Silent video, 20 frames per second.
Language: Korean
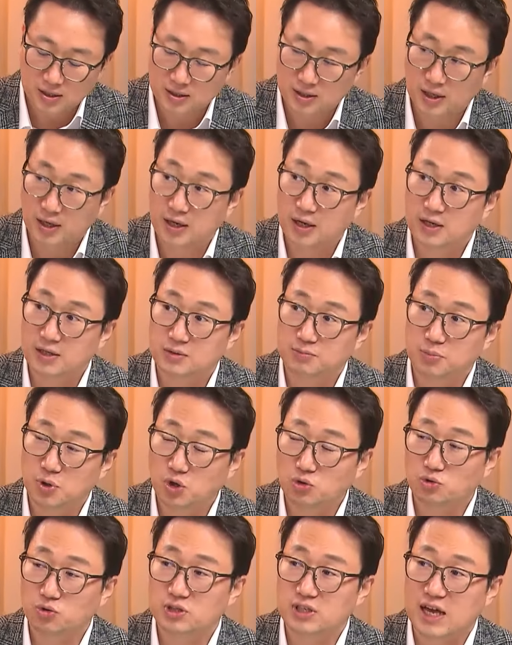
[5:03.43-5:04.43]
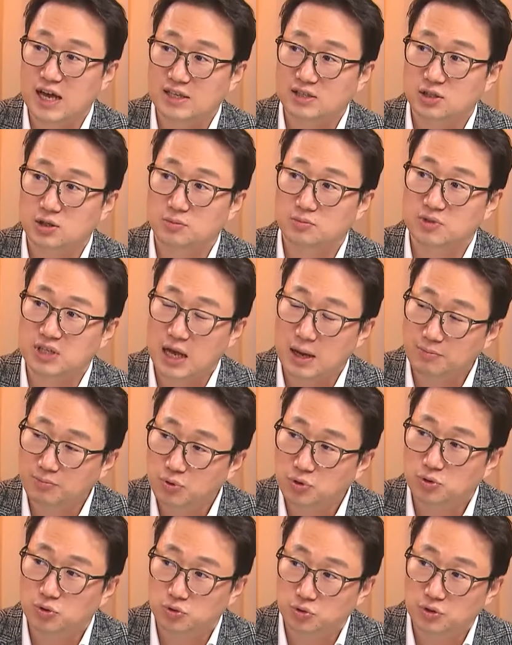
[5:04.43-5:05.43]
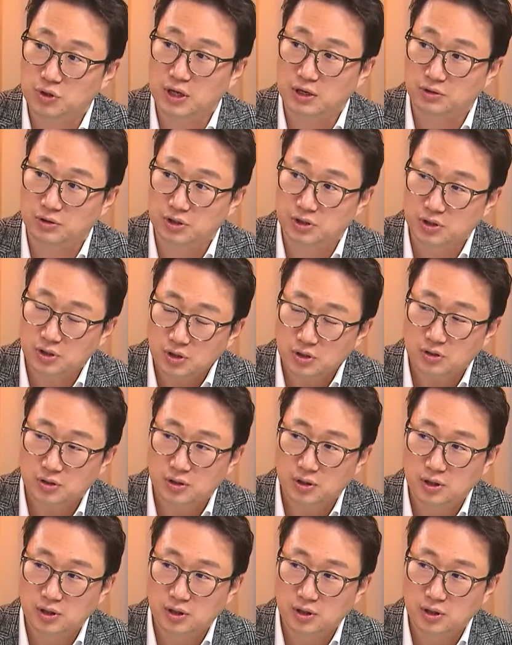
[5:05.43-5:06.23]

대략 한 평균 4.4% 정도 되거든요.